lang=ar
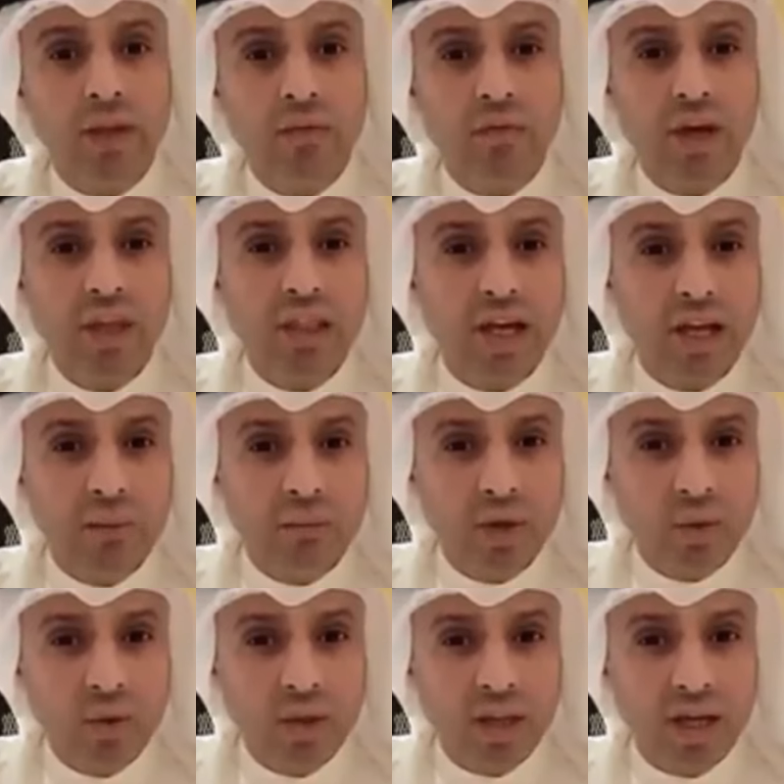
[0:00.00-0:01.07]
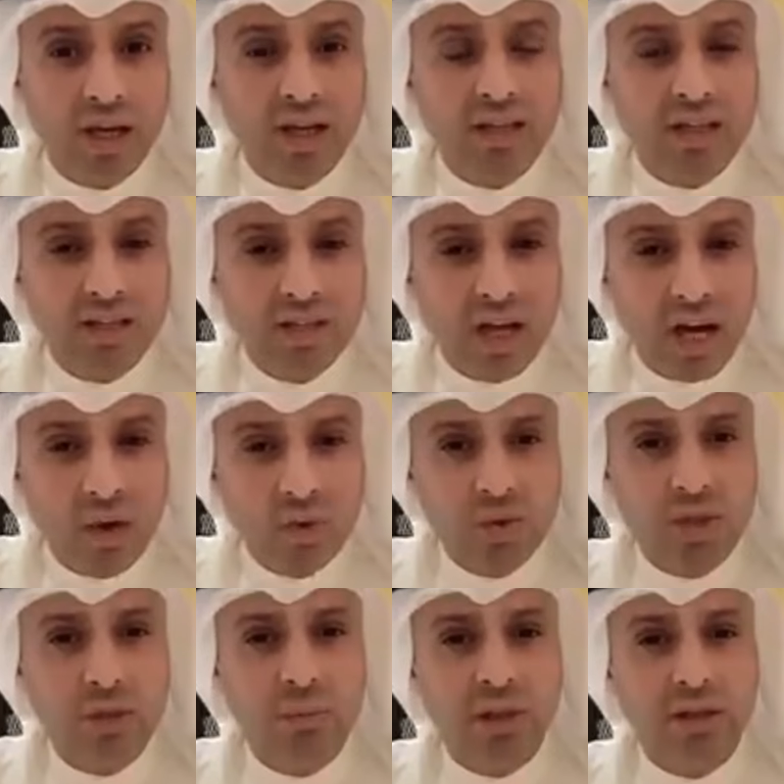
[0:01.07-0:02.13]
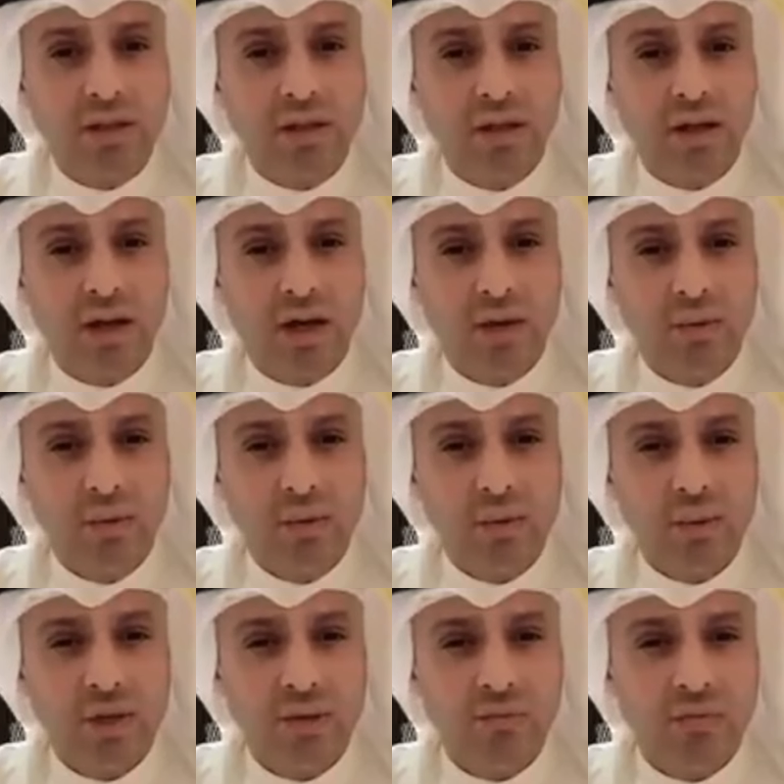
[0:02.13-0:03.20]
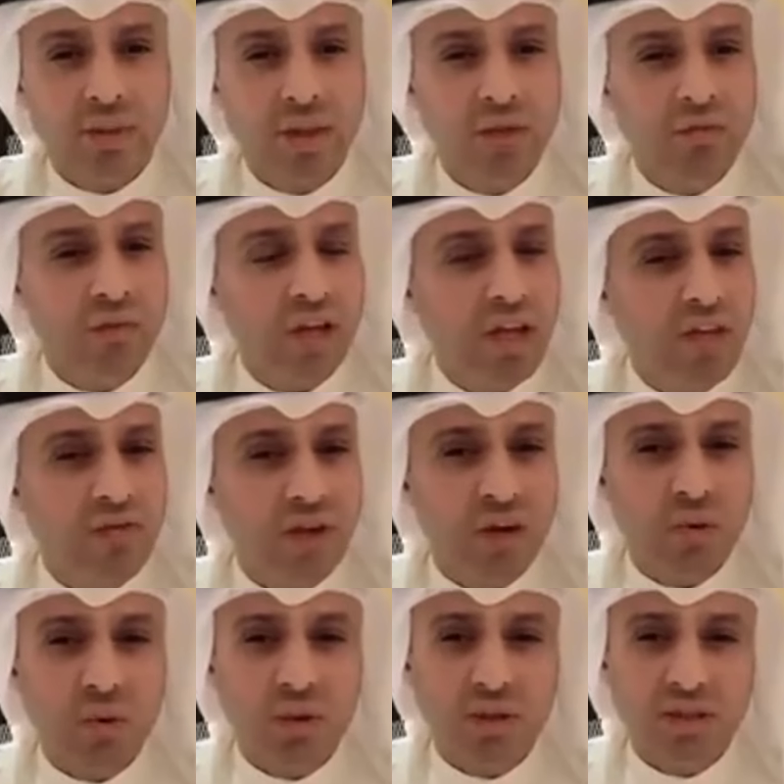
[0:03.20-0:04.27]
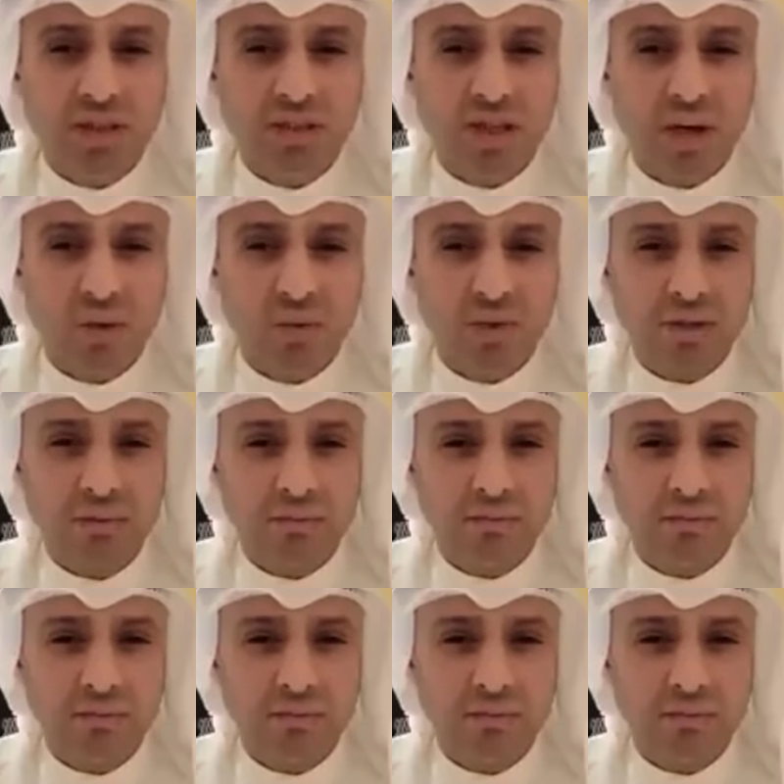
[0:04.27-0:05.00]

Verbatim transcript: فإذا لم يكن ذلك تجاوز للمنطق القانوني فكيف يكون التجاوز